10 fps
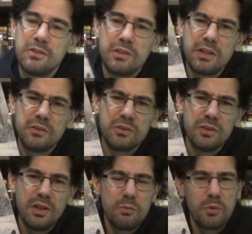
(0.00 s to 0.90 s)
Eu tenho
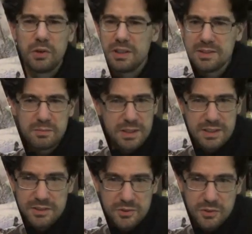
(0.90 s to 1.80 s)
pouquíssimas
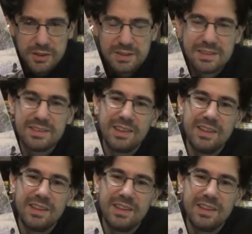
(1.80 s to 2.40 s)
edições,